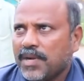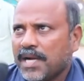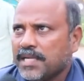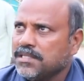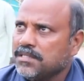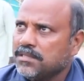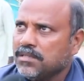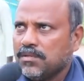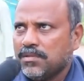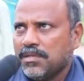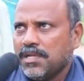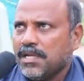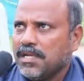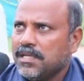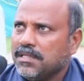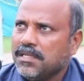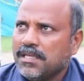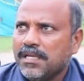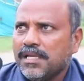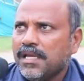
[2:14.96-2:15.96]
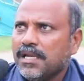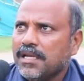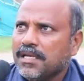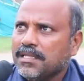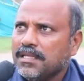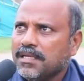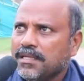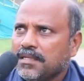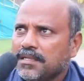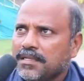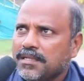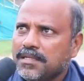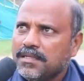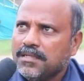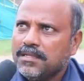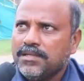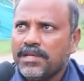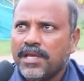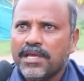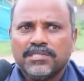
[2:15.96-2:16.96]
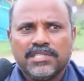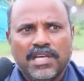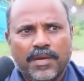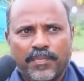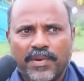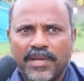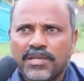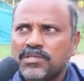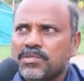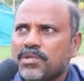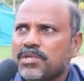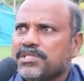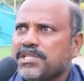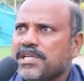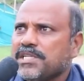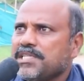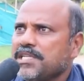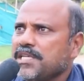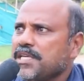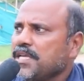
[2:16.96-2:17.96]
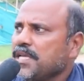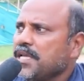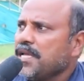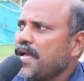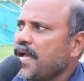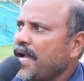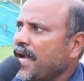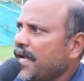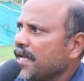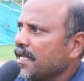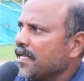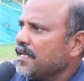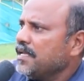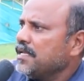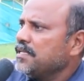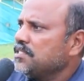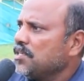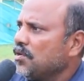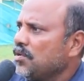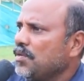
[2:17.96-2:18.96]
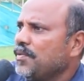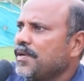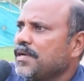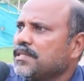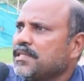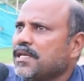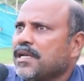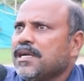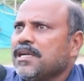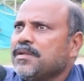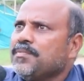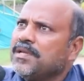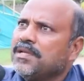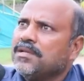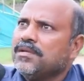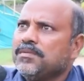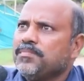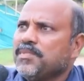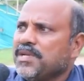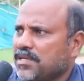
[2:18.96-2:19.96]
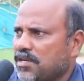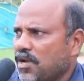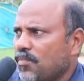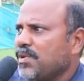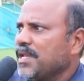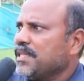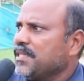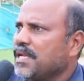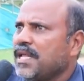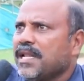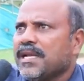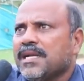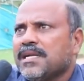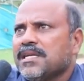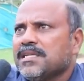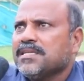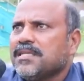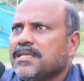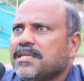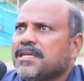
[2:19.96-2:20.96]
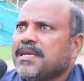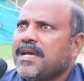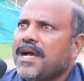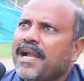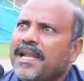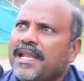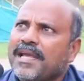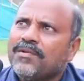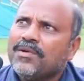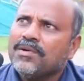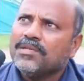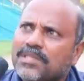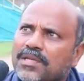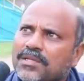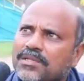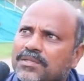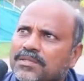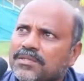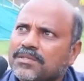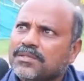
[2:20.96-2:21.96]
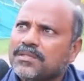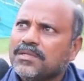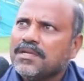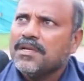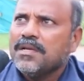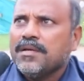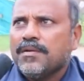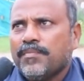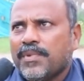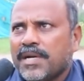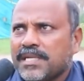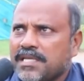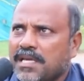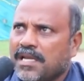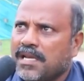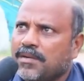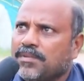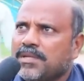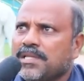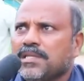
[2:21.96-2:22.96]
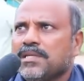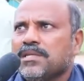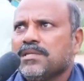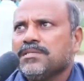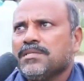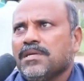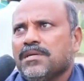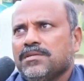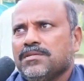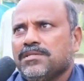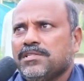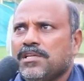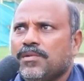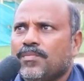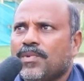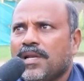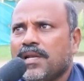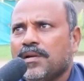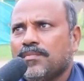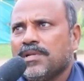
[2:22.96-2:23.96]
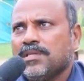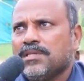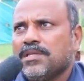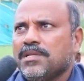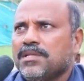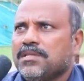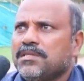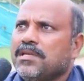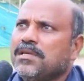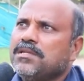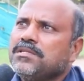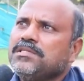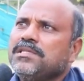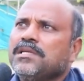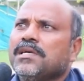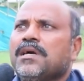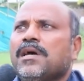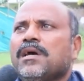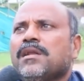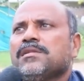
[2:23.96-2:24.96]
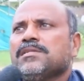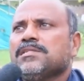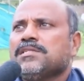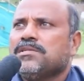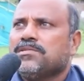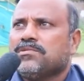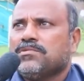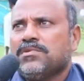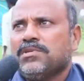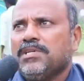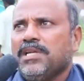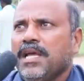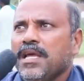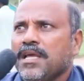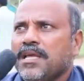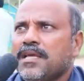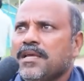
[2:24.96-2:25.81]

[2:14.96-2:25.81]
బాధ్యతలు ఉండాలిగా తెలియాలి కదా నేను సంపాదించుకొచ్చేసి వాళ్ళకి జేబులో పెట్టి తిరగండి మీకు మీకు డబ్బులు ఎత్తనాను కంటే వాళ్ళు ఏమవుతారు బజార్లు అంటే తిరుగుతారు సినిమాలు అంటే తిరుగుతారు షికార్లు చేసుకుంటా